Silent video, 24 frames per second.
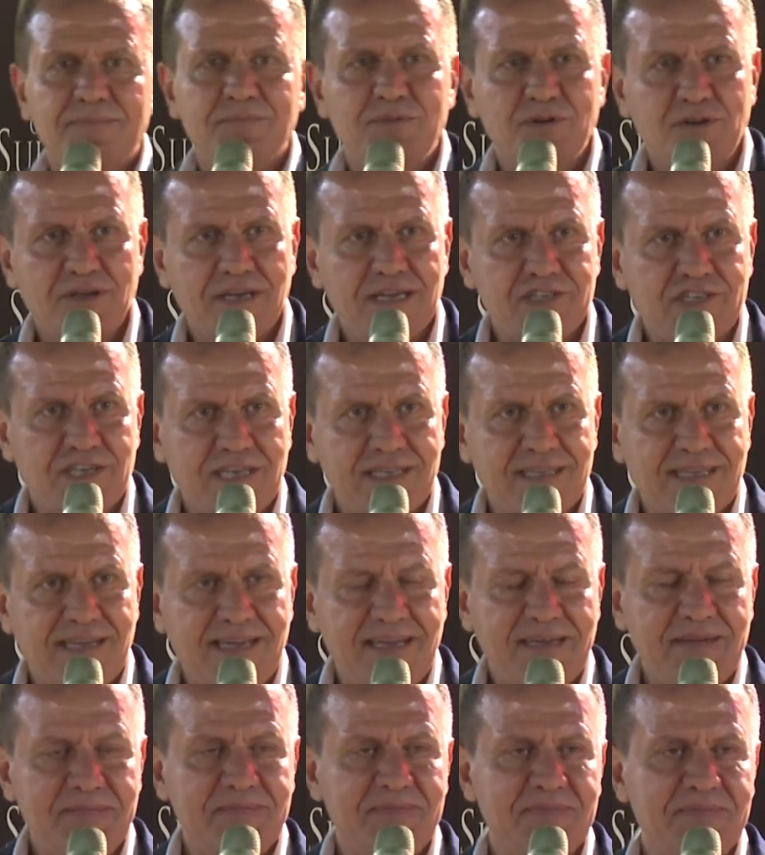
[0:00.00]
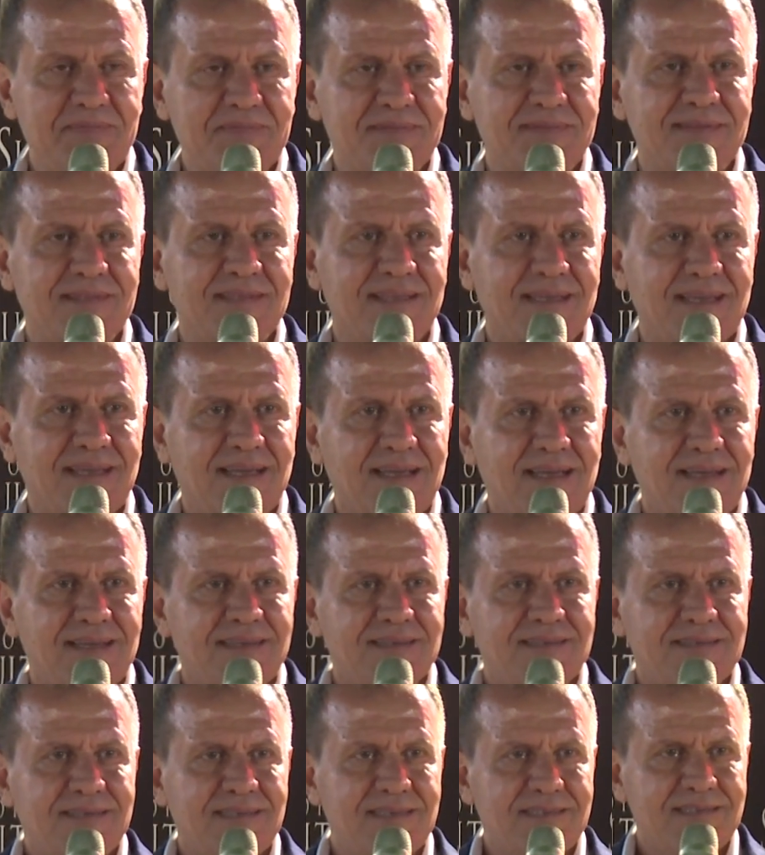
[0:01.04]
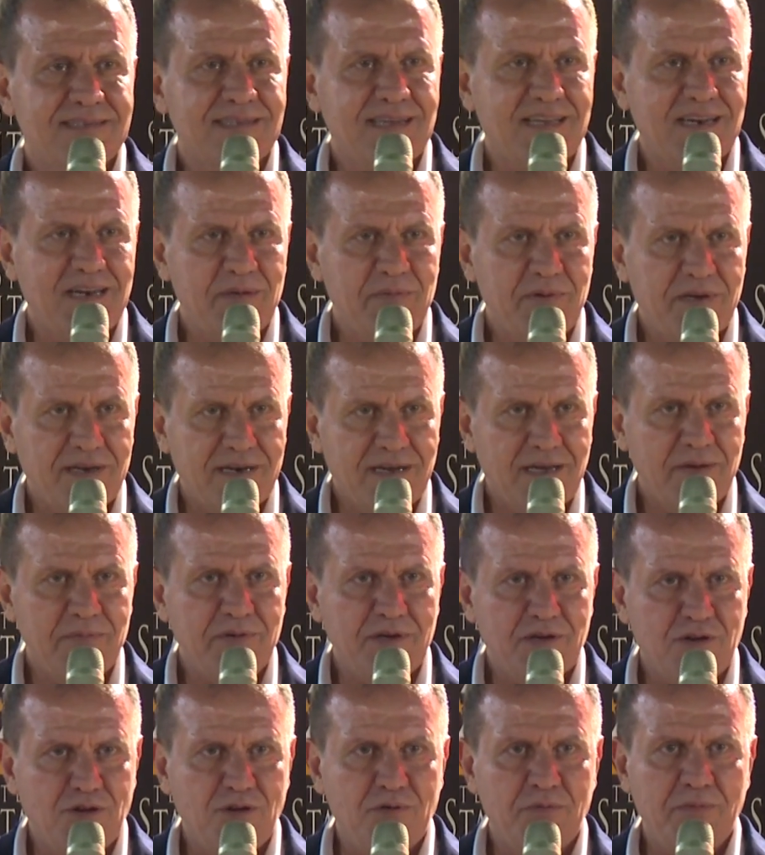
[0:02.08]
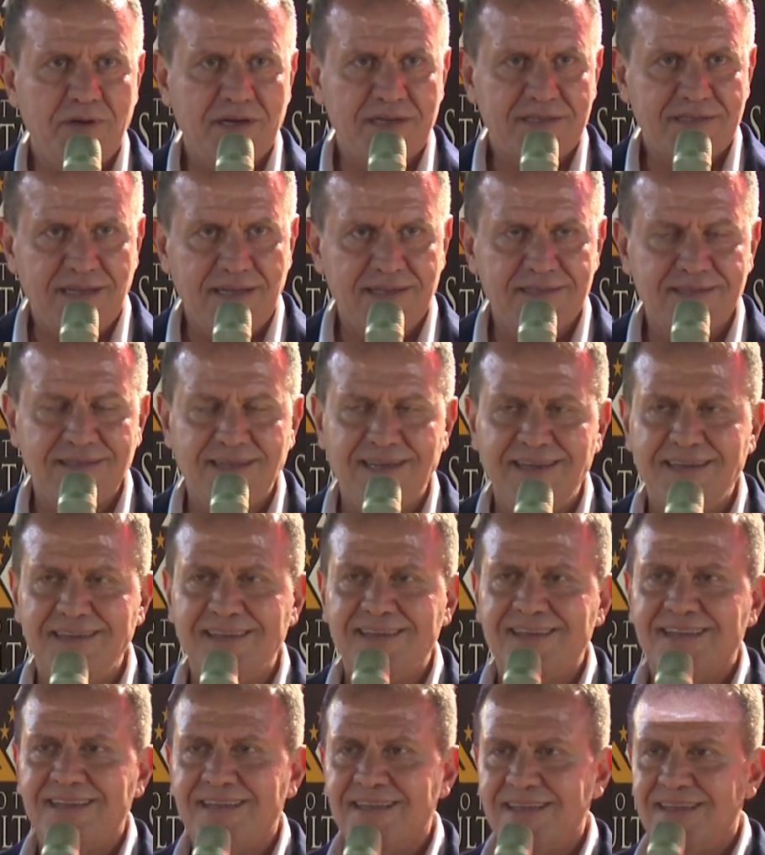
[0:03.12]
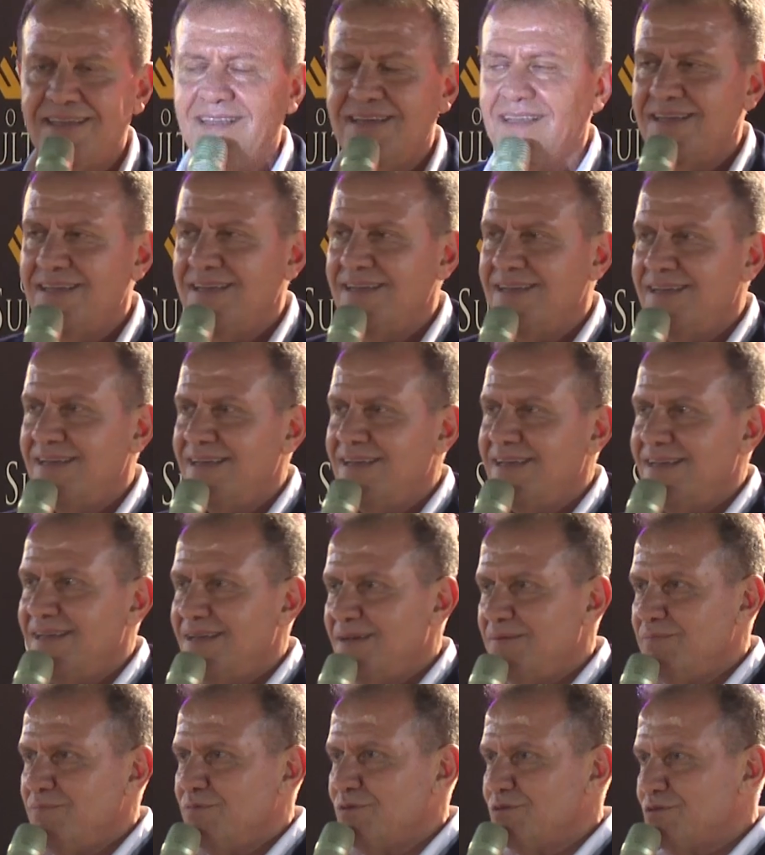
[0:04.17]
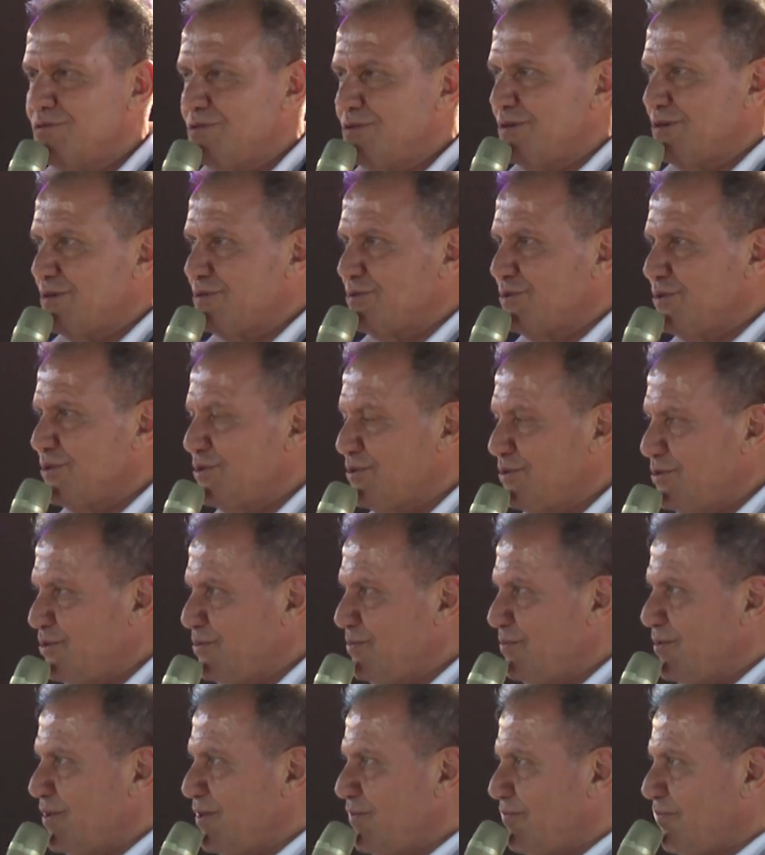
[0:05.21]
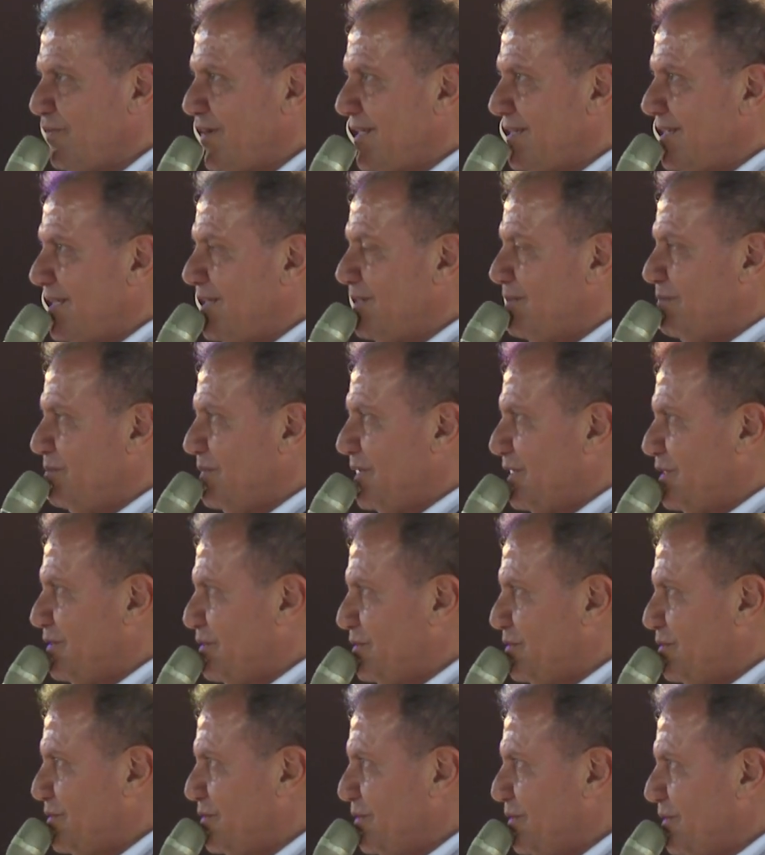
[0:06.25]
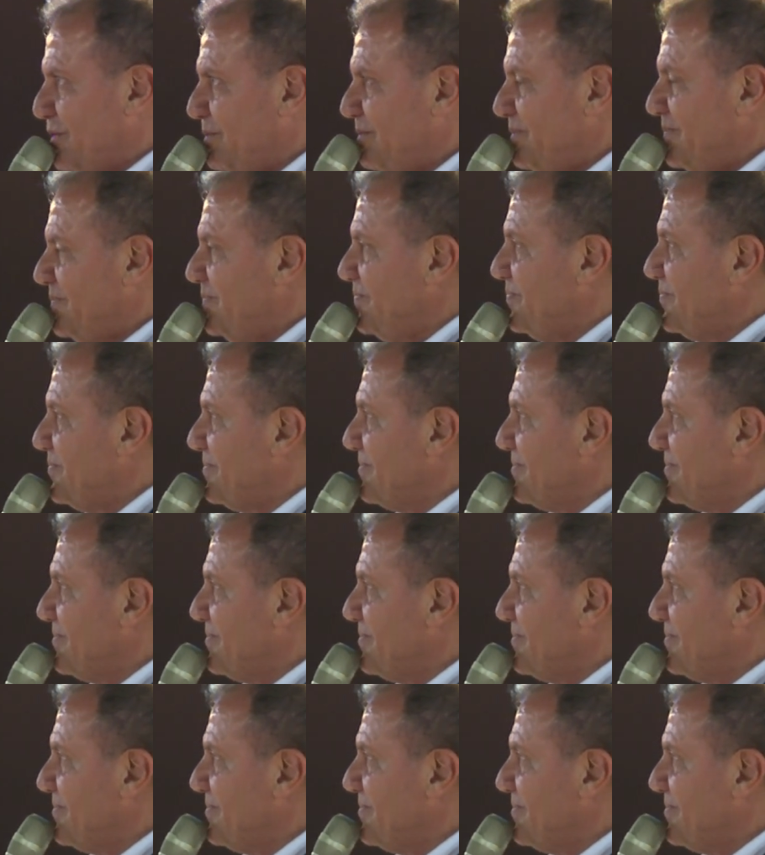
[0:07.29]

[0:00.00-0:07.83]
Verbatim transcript: Perşembe. Bu gecede sizlerle beraber olmaktan da mutluluk duydum, ifade etmek istiyorum.